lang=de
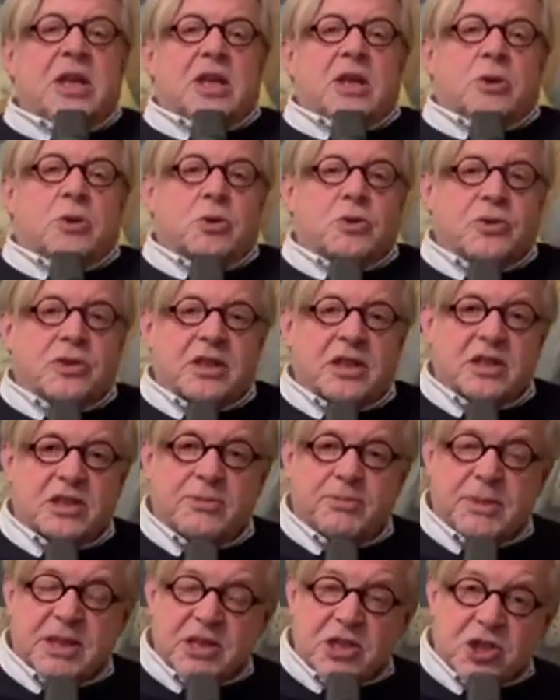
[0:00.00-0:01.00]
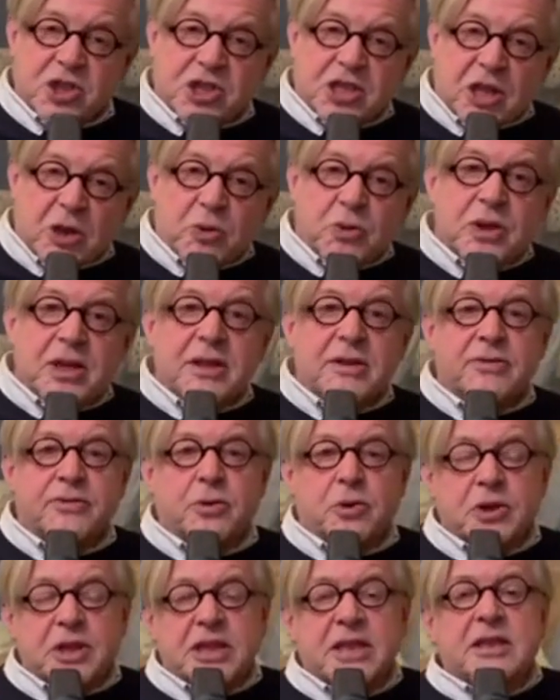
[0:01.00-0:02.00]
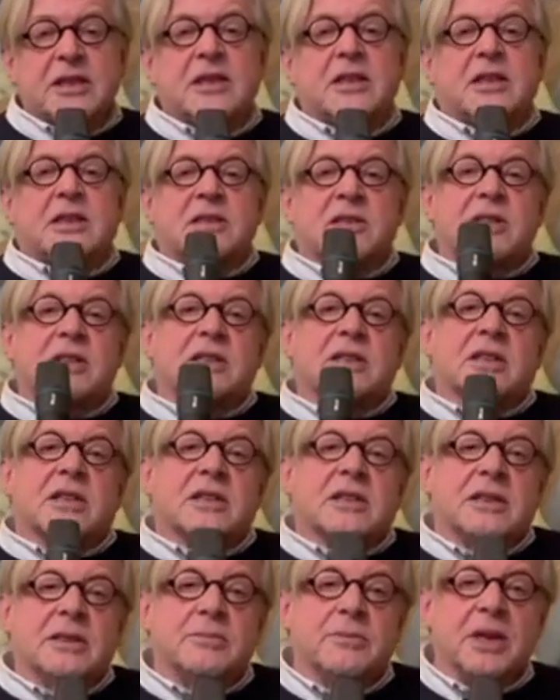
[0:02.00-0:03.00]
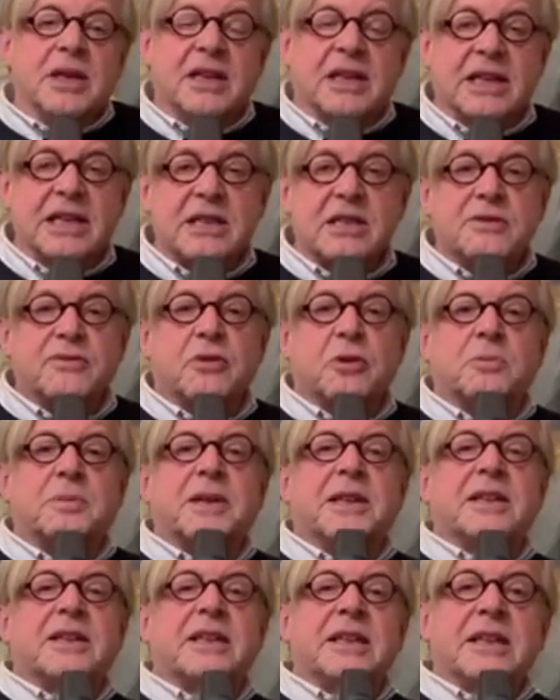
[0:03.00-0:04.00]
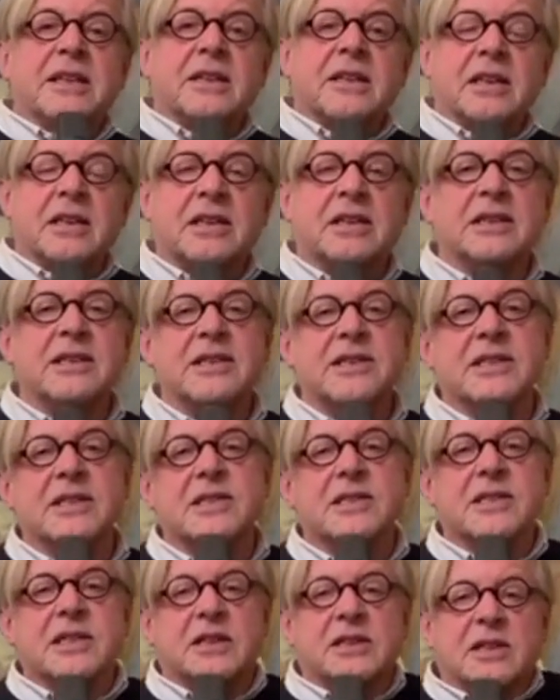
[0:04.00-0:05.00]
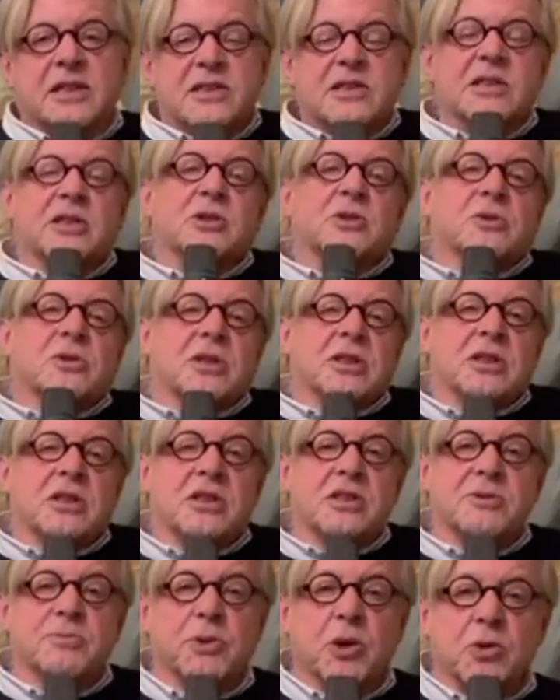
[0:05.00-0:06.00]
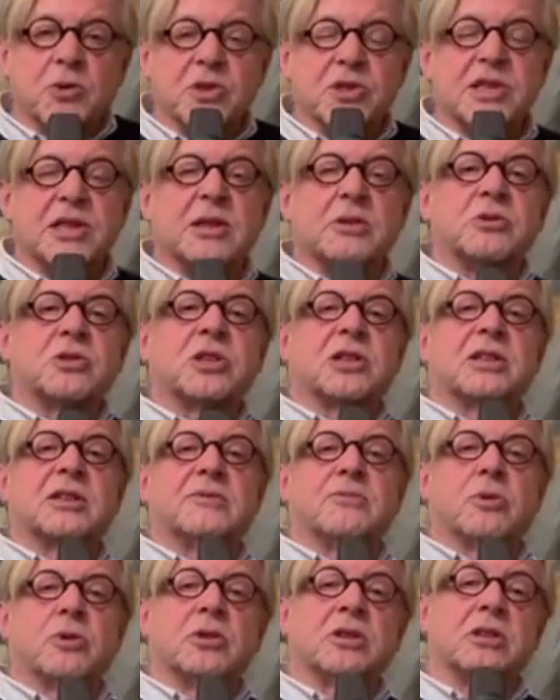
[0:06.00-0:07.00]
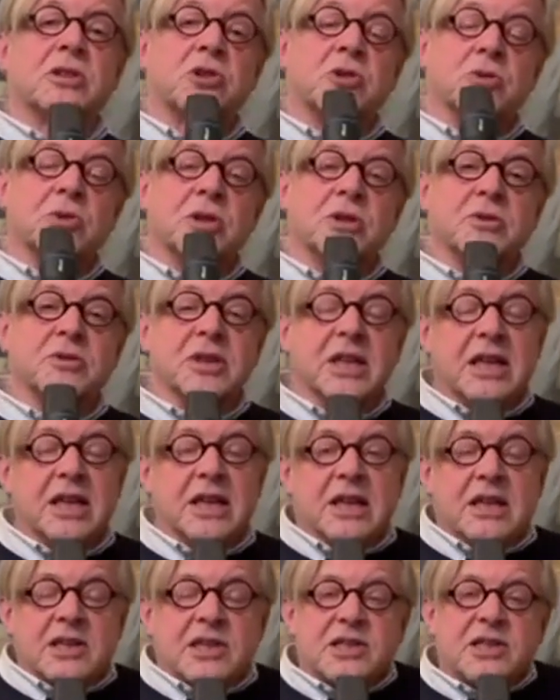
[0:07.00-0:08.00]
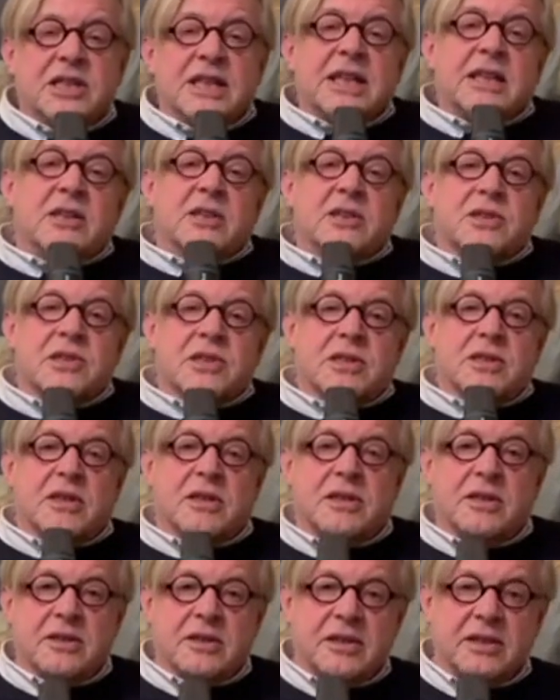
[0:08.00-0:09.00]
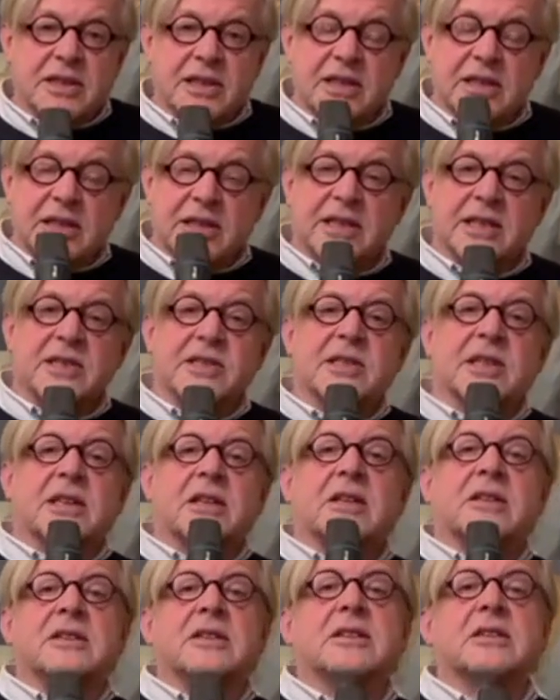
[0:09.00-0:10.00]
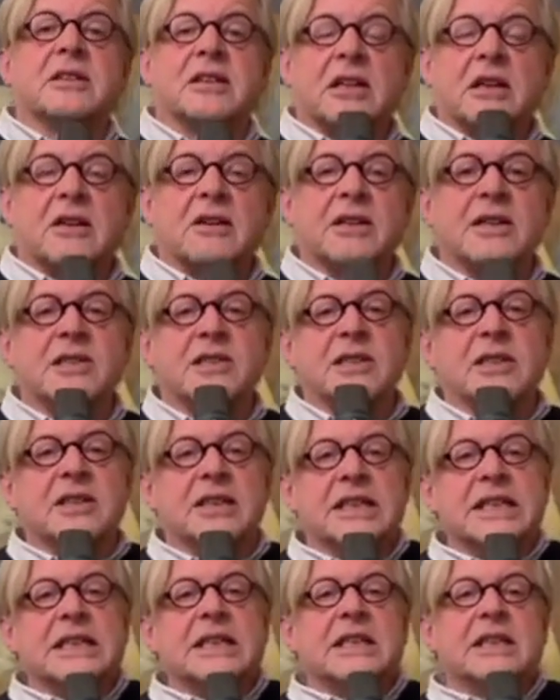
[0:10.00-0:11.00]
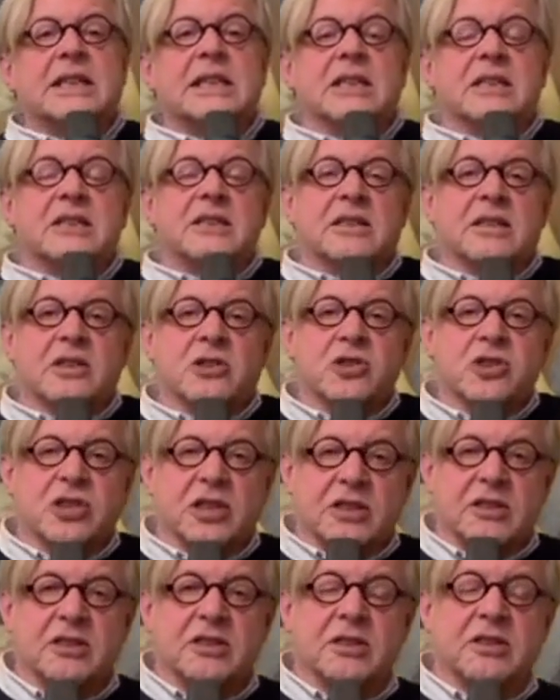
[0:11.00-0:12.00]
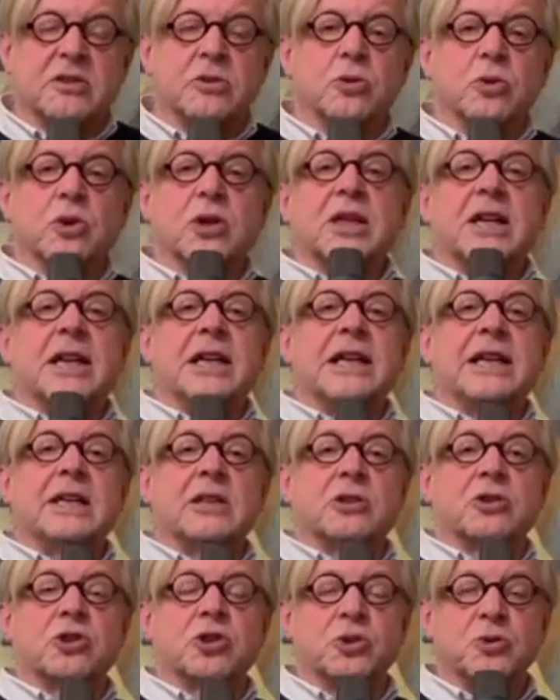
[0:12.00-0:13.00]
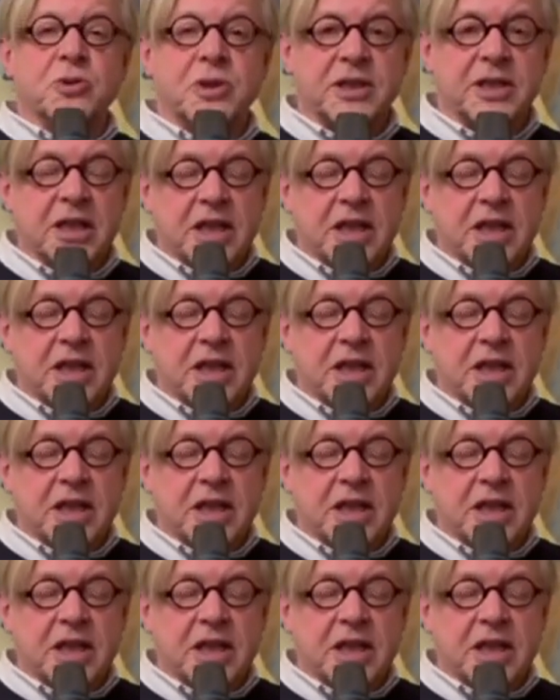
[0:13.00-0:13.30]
Und äh, man staune, vorhin, als ich da im Ritz vorbeiging, hieß es dann, als ich dort in die Smokers Lounge rein wollte, Entschuldigung, Sneakers, äh, die ich jetzt gerade trage, sind hier nicht gestattet, nur Lederschuhe.